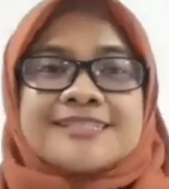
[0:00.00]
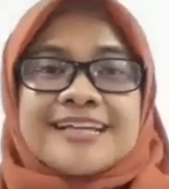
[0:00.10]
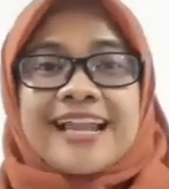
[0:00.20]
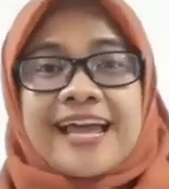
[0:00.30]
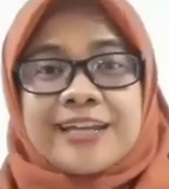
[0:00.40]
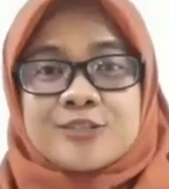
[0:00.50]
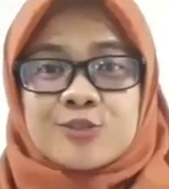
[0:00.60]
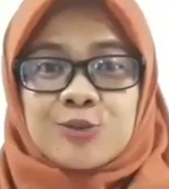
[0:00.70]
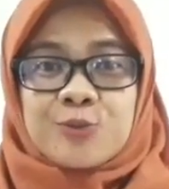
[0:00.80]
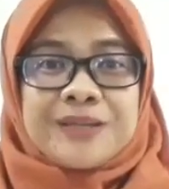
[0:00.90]
Selain
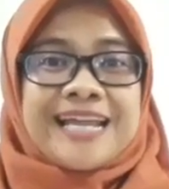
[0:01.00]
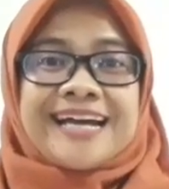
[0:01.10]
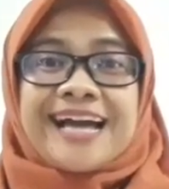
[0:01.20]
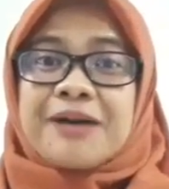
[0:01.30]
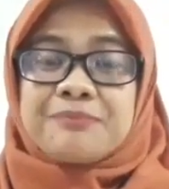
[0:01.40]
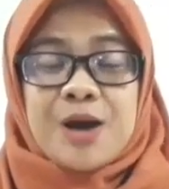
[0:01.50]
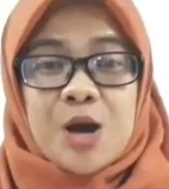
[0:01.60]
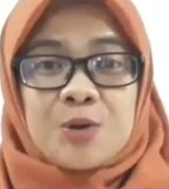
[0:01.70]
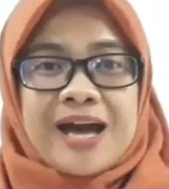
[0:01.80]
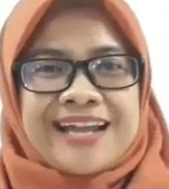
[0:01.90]
suku
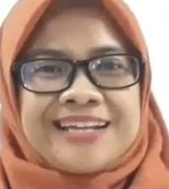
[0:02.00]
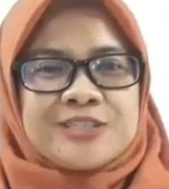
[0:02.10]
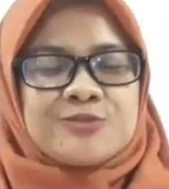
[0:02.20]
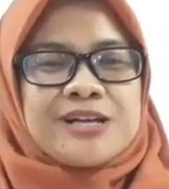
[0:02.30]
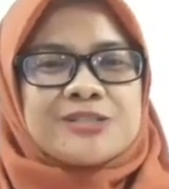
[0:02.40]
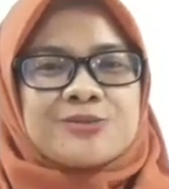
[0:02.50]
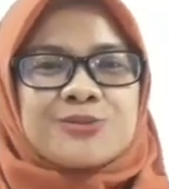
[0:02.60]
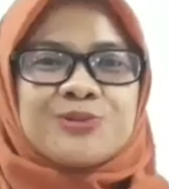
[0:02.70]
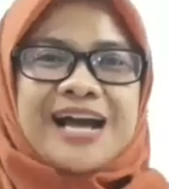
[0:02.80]
Minangkabau, ada juga suku